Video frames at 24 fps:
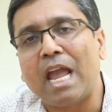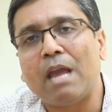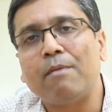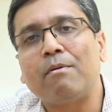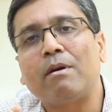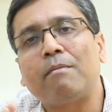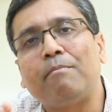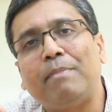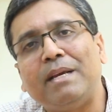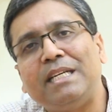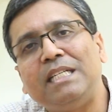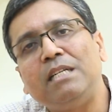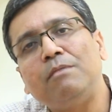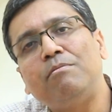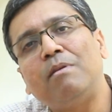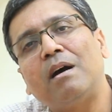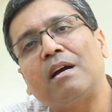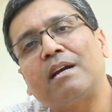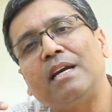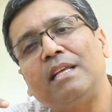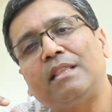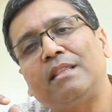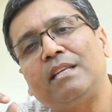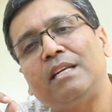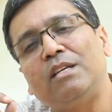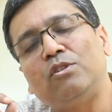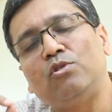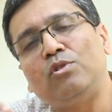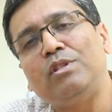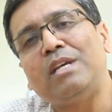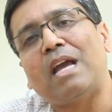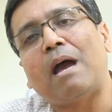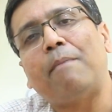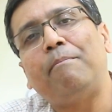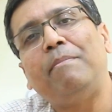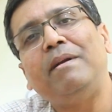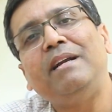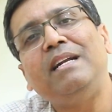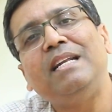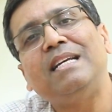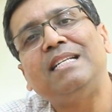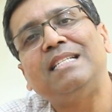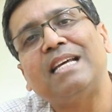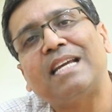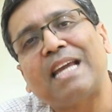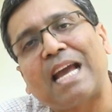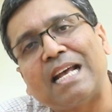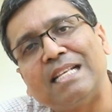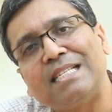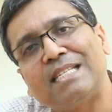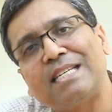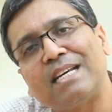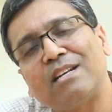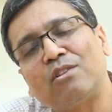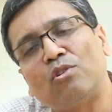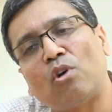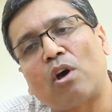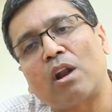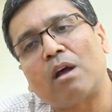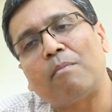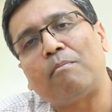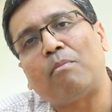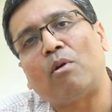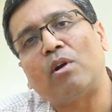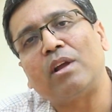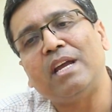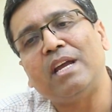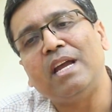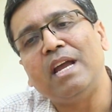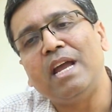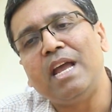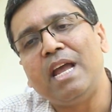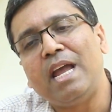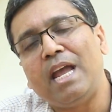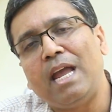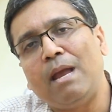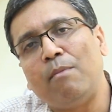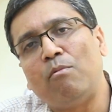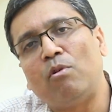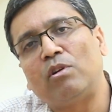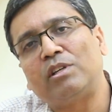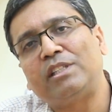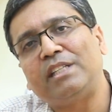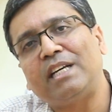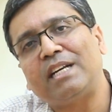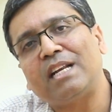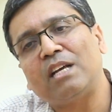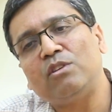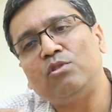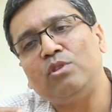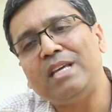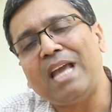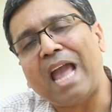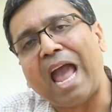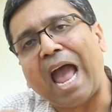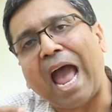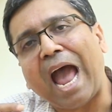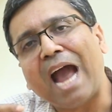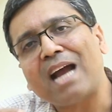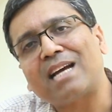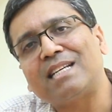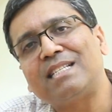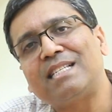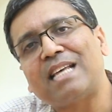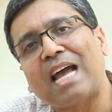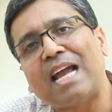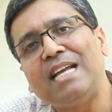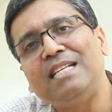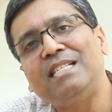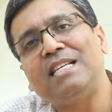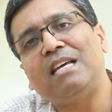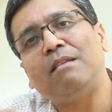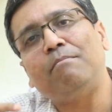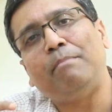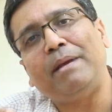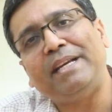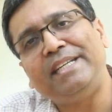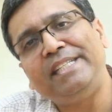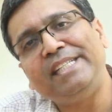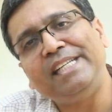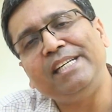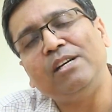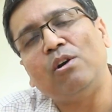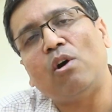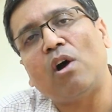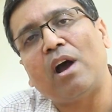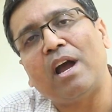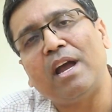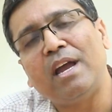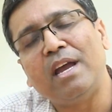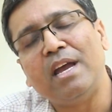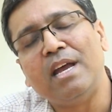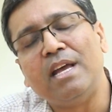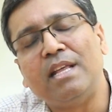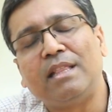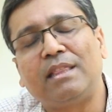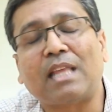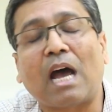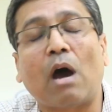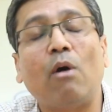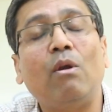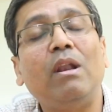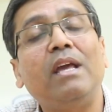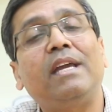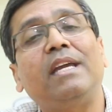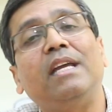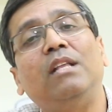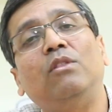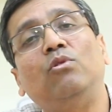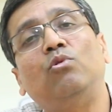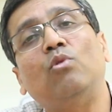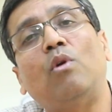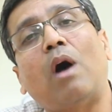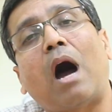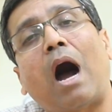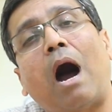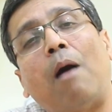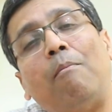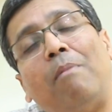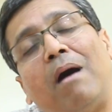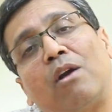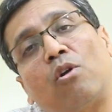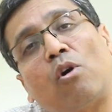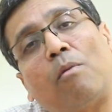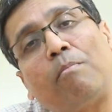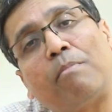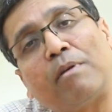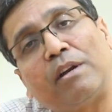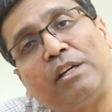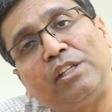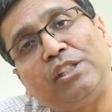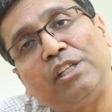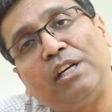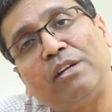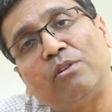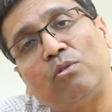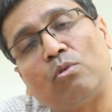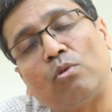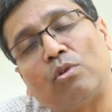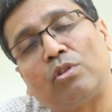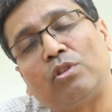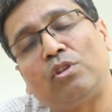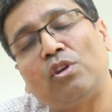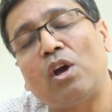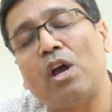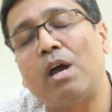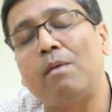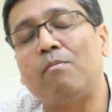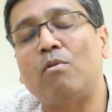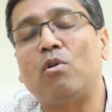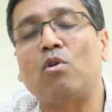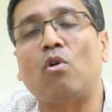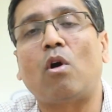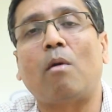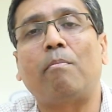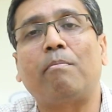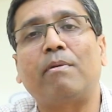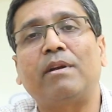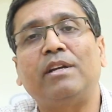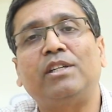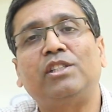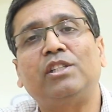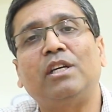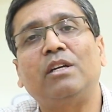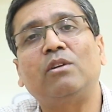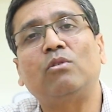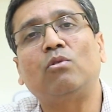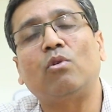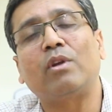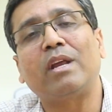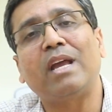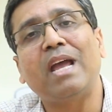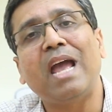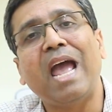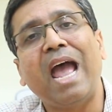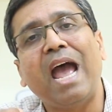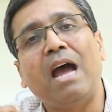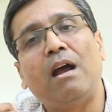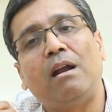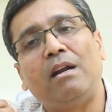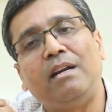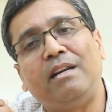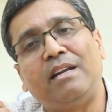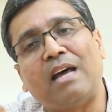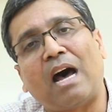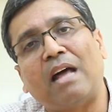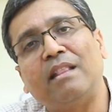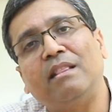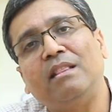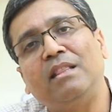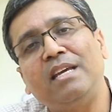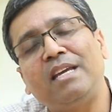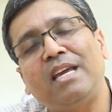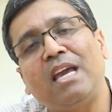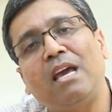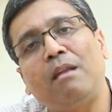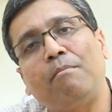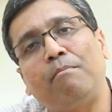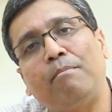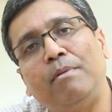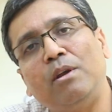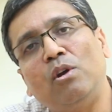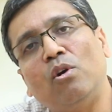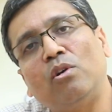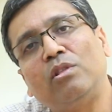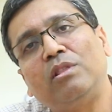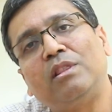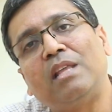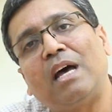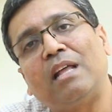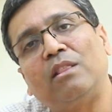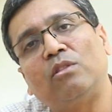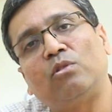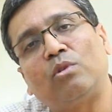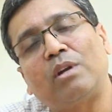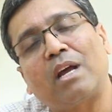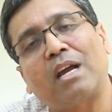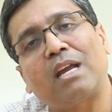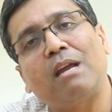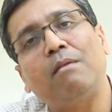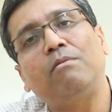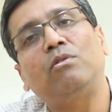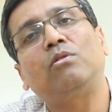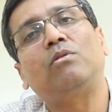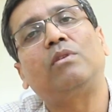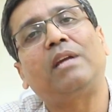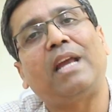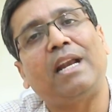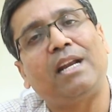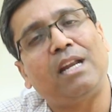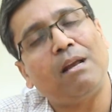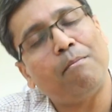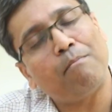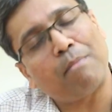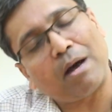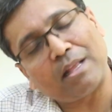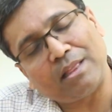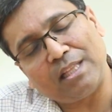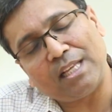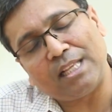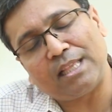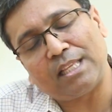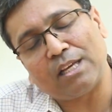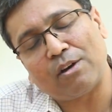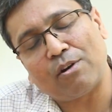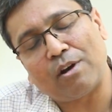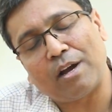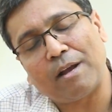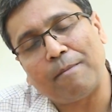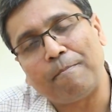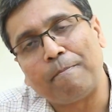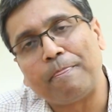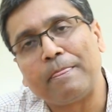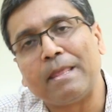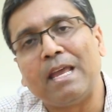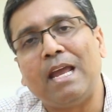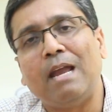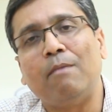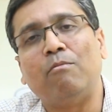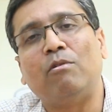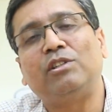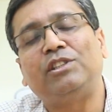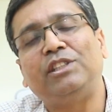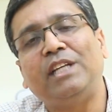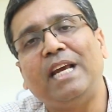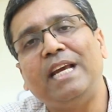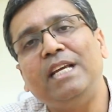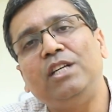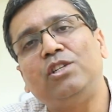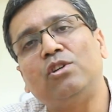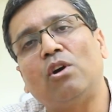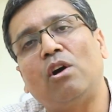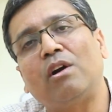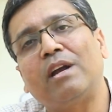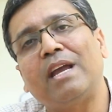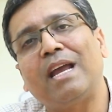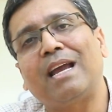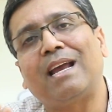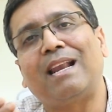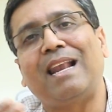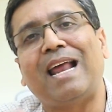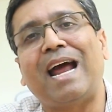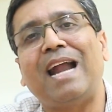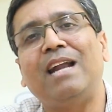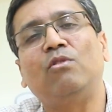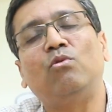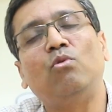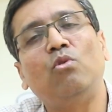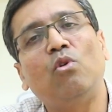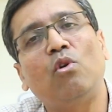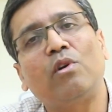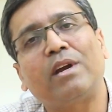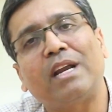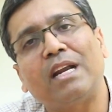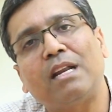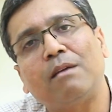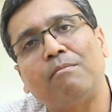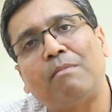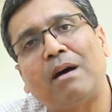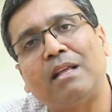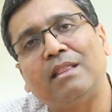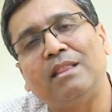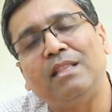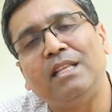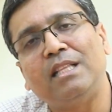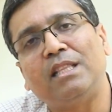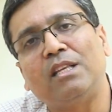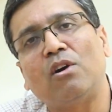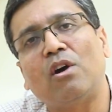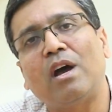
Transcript: এবার বেশিরভাগ ক্ষেত্রে যদি অ্যাপেন্ডিক্সে ক্যান্সার ধরা পড়ে এবং সেটা যদি এক সাইজের বেশি হয় তাহলে কিন্তু আবার অপারেশন করতে হয় এবং অপারেশন করে ডান দিকের দান্তটাকে কেটে বাদ দিতে হয় এবং সেই সঙ্গে গ্ল্যান্ডগুলোও কেটে বাদ দিতে